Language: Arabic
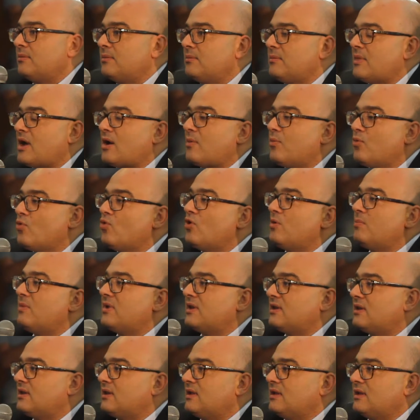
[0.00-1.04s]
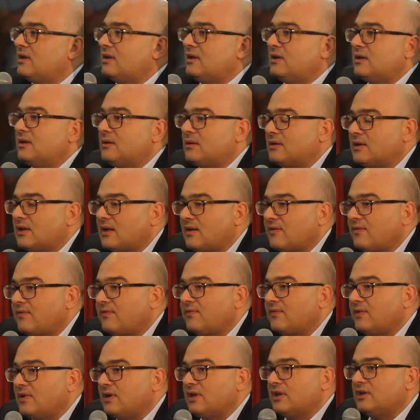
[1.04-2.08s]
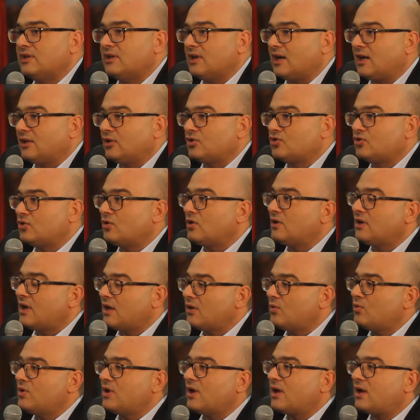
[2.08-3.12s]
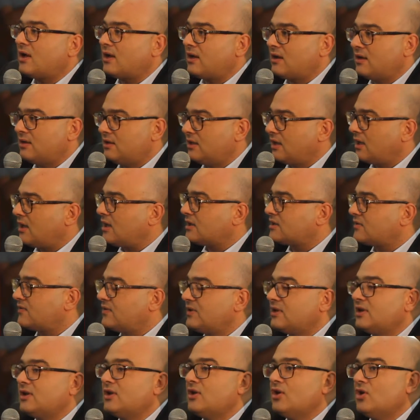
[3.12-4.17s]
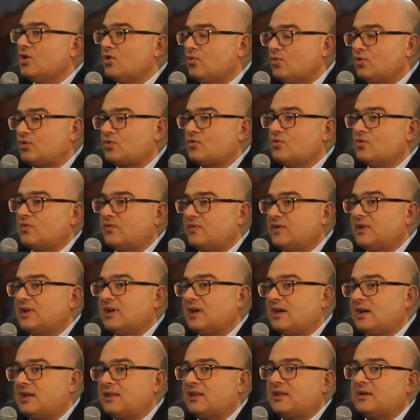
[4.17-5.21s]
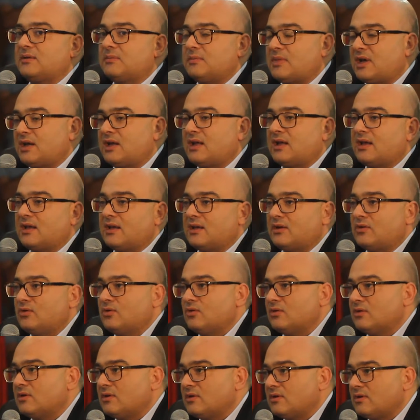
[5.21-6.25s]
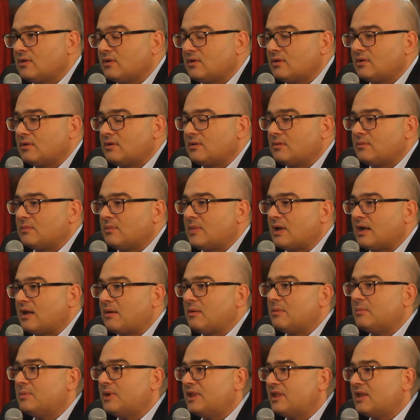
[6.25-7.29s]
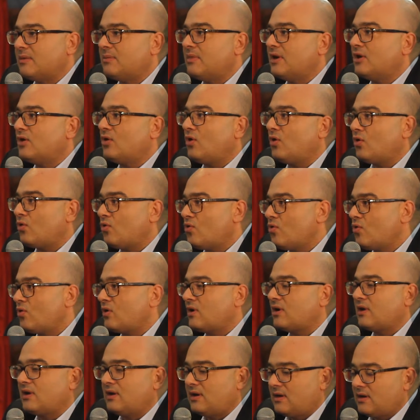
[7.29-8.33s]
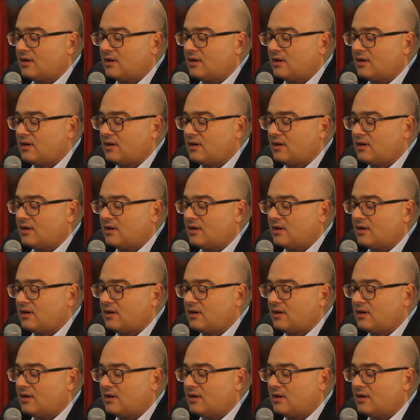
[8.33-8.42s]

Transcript: مقبول من طرف اتحاد الشغل انه يقع النقاش فيه وتكون فيه ايضا معناها ان معناها بضمان حقوق